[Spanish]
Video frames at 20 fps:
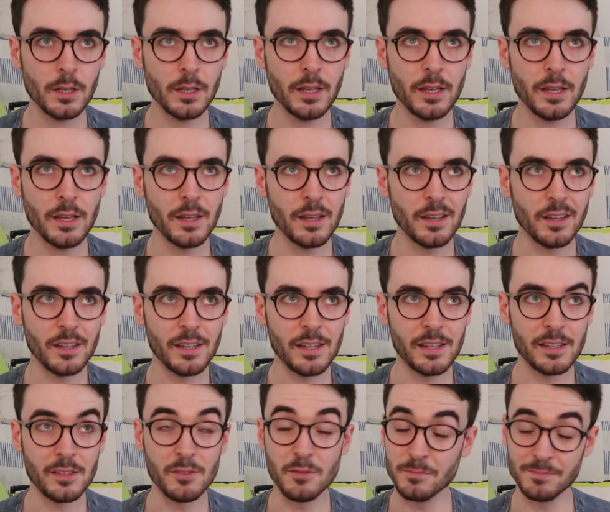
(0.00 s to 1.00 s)

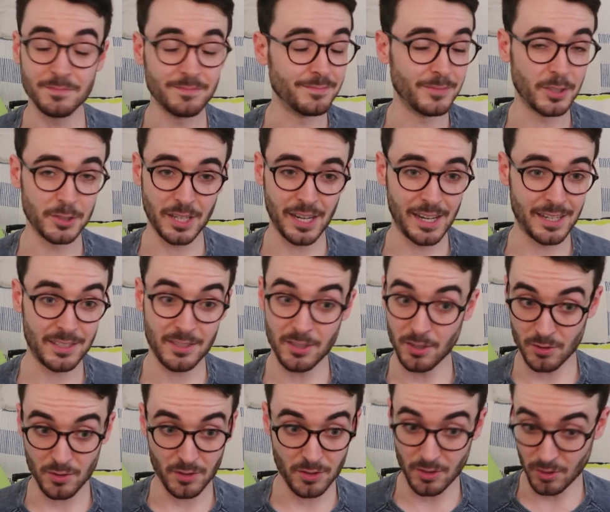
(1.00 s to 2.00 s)
Y, mm, o sea,
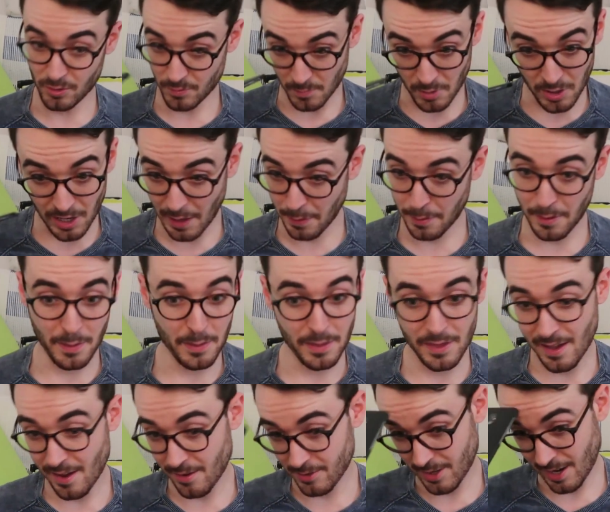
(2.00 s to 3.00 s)
si os, si os, mola la
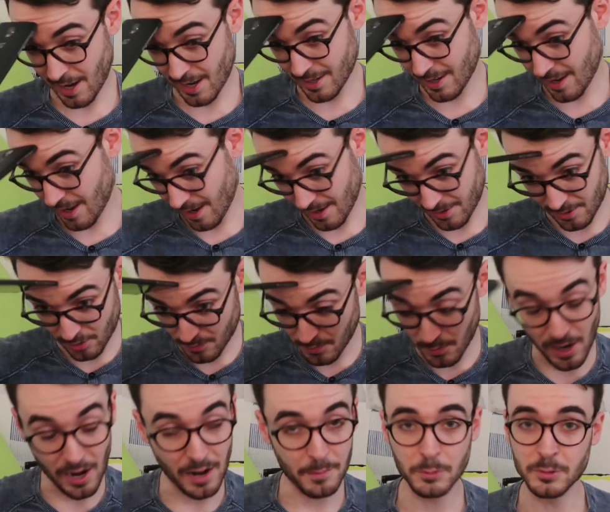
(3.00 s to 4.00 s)
ciencia, o sea, es que si os
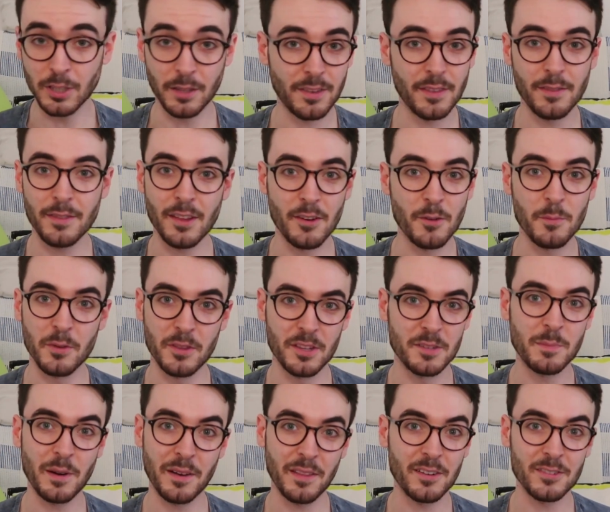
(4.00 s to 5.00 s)
mola la puta ciencia no
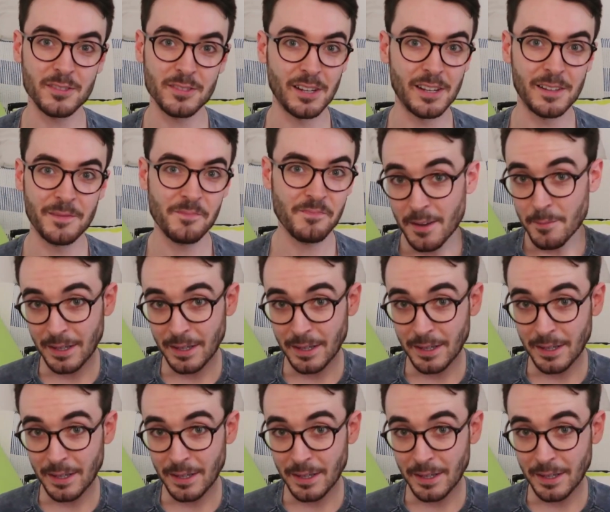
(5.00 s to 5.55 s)
podéis perderosla.